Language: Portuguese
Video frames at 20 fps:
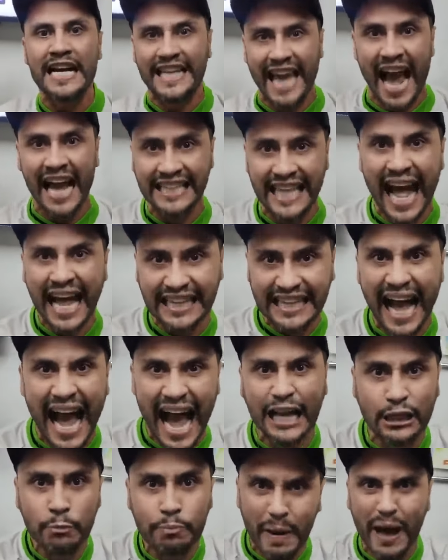Quem está
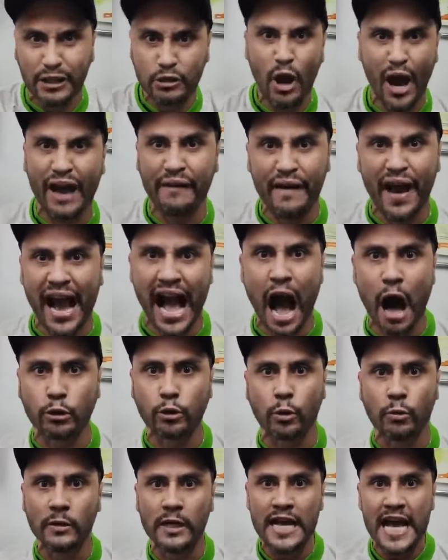atrás do pastor
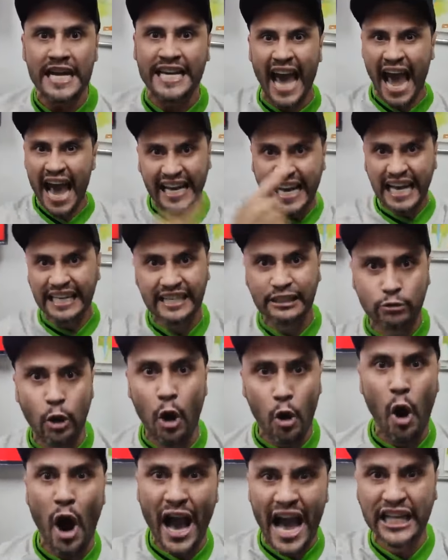Everaldo? Quem desses
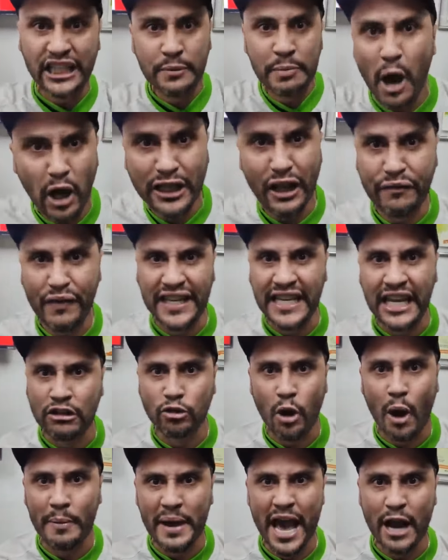concorrentes meus que tá
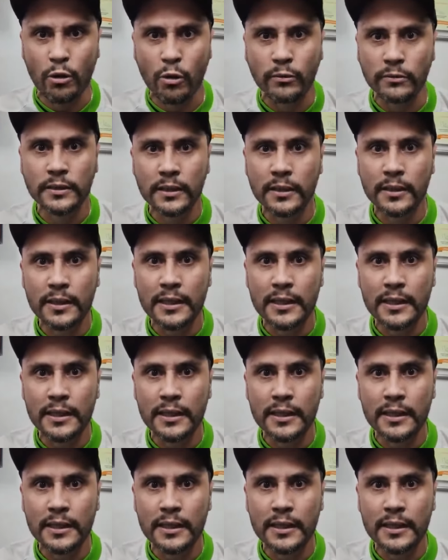fazendo isso comigo?